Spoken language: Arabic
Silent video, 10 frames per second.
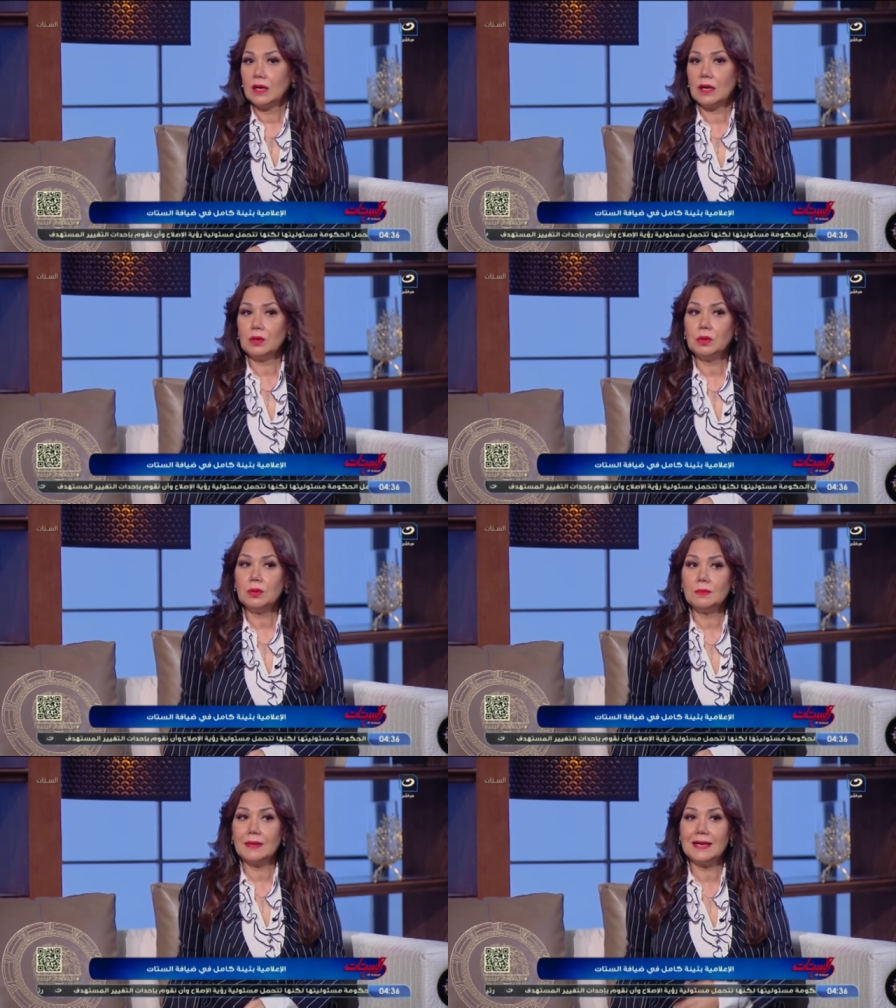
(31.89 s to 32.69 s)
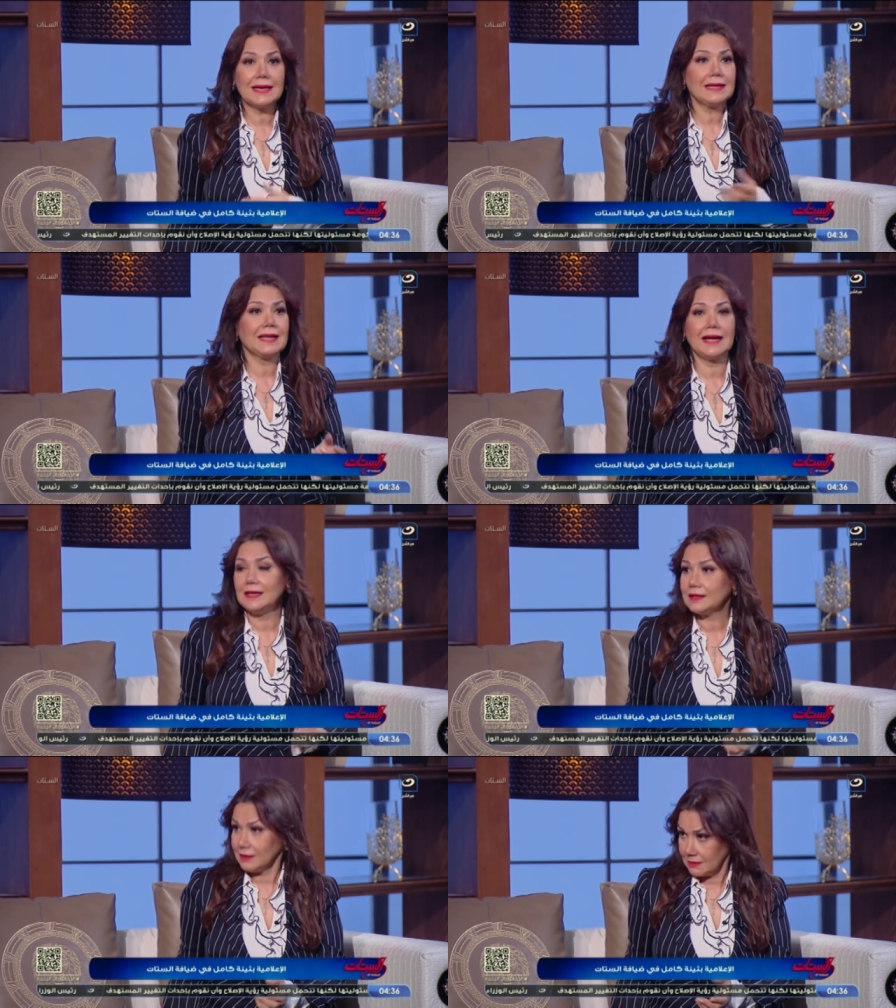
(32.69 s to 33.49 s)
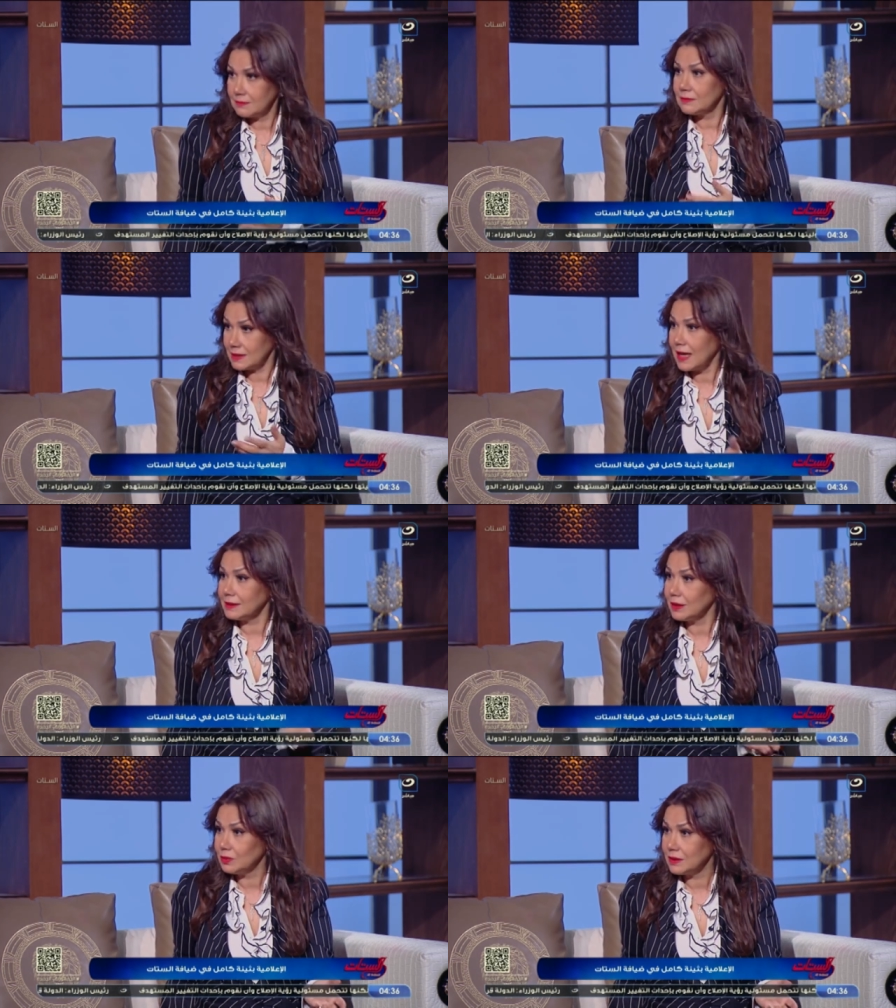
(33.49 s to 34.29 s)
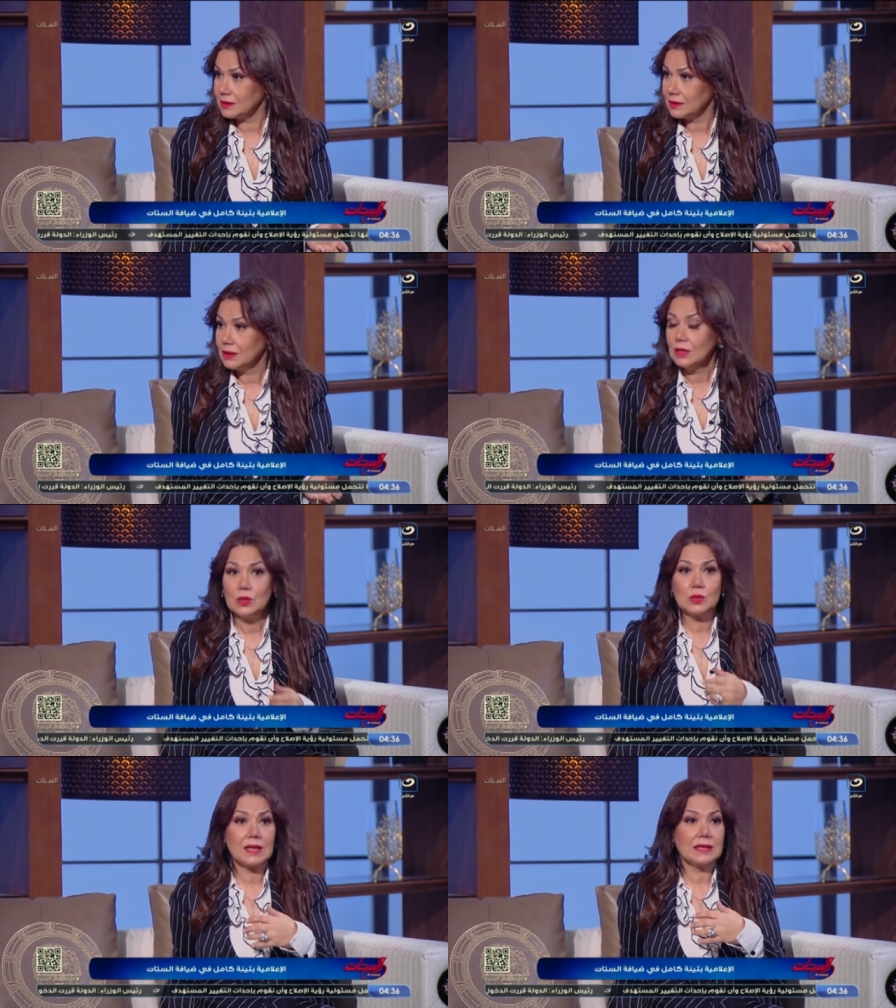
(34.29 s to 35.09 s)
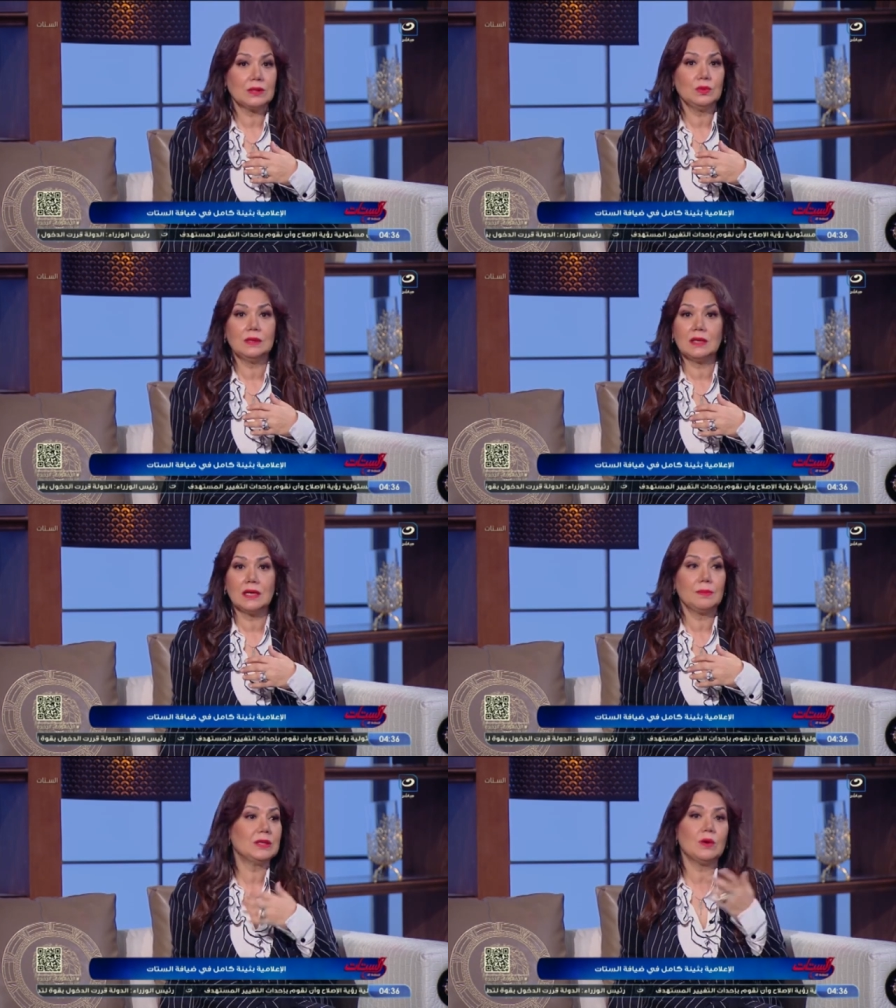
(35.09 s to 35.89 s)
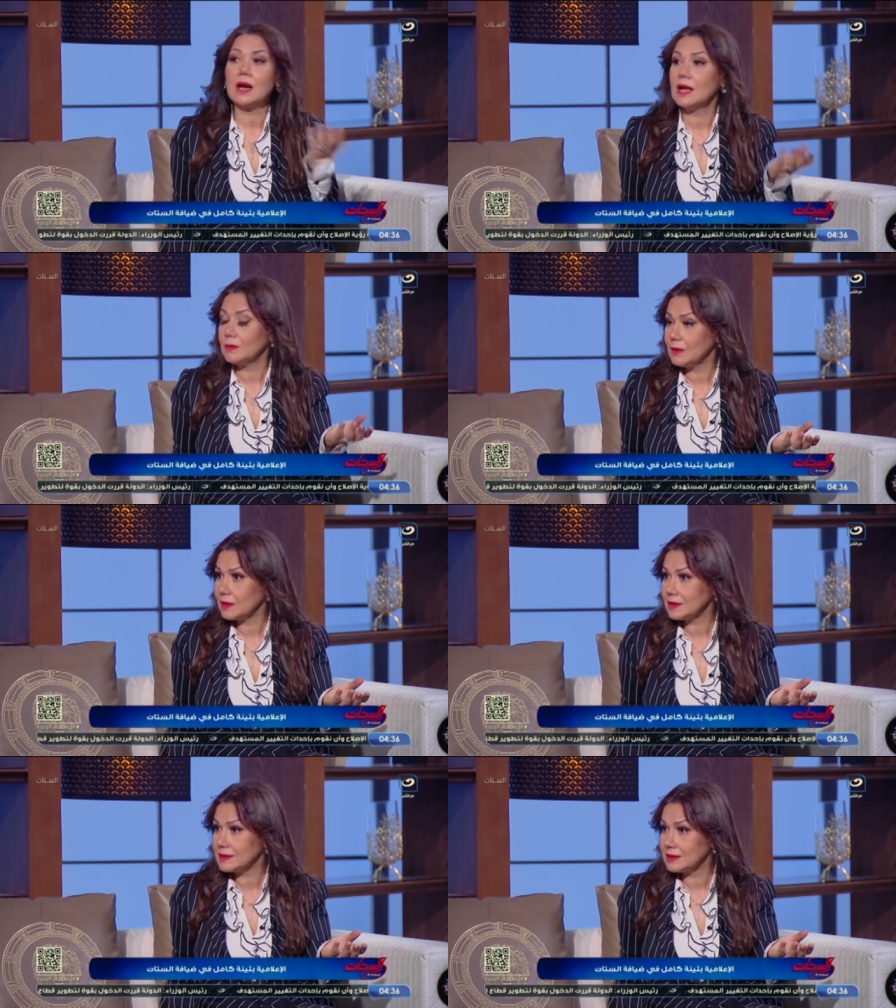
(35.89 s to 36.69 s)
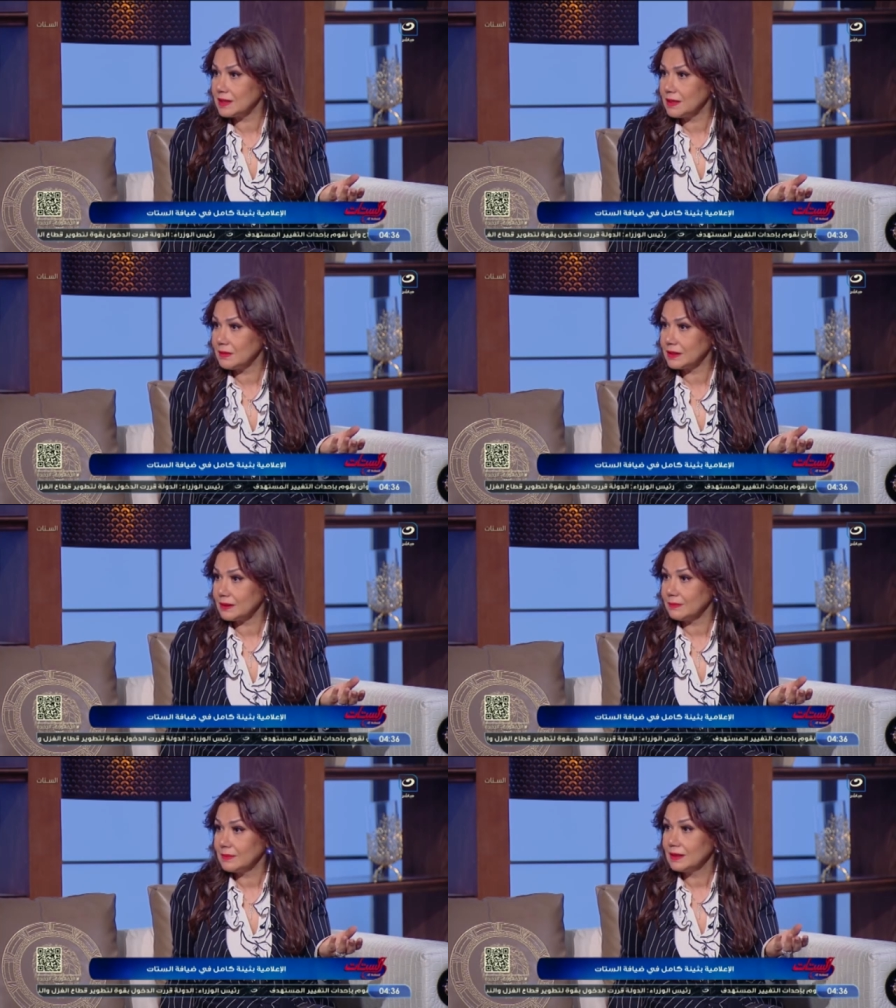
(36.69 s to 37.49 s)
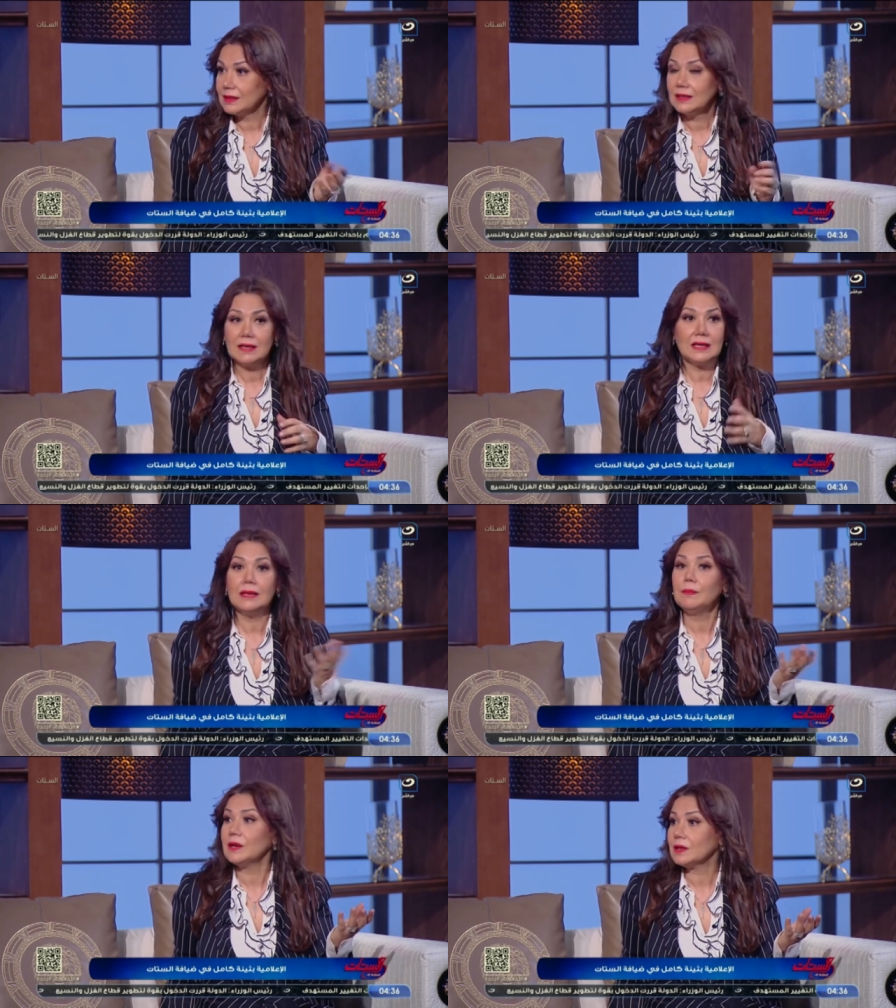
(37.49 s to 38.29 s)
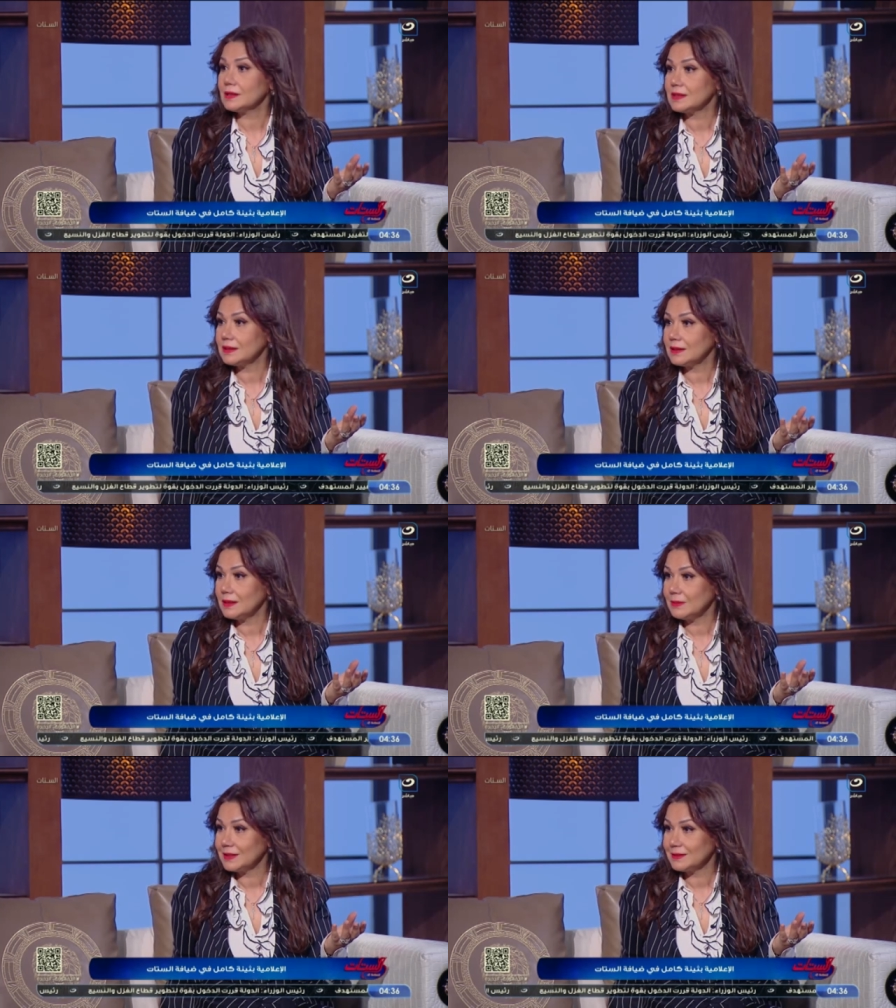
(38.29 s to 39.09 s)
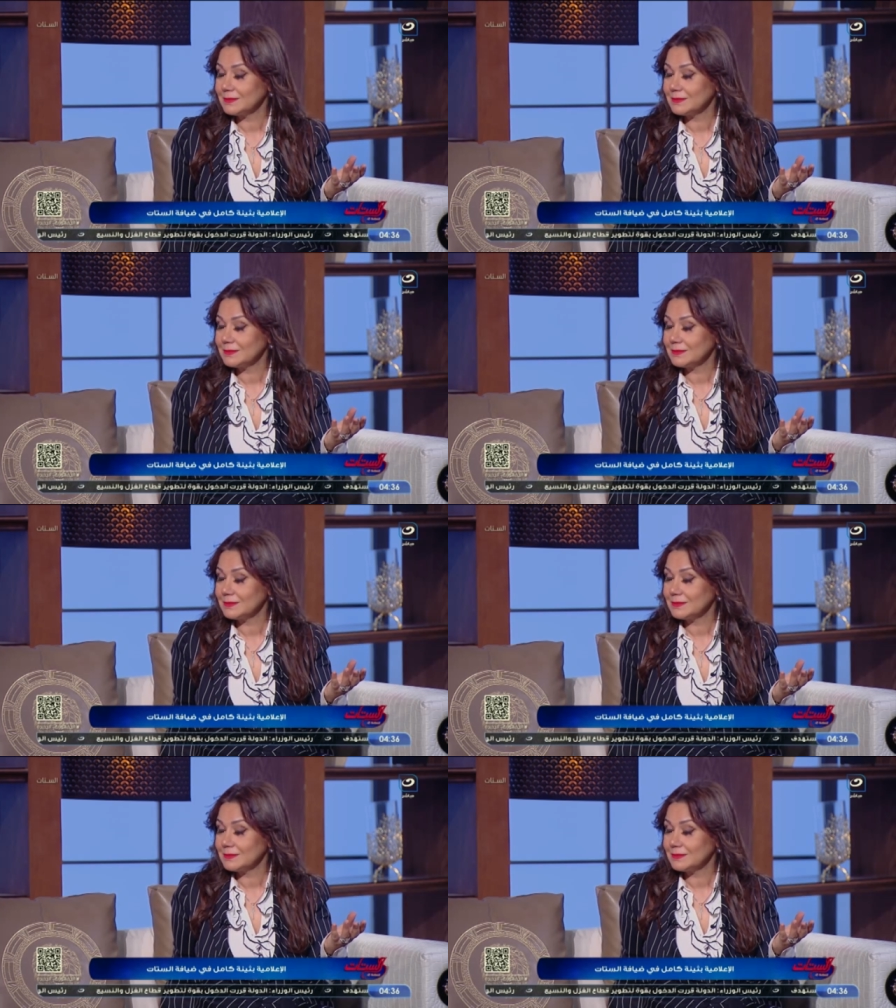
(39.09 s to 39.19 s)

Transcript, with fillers: اقول لهم انا جايه اتعالج ساعات اقول كده وساعات اقول انا بدور على بركه ستنا مريم مم. ايه بركه ستنا مريم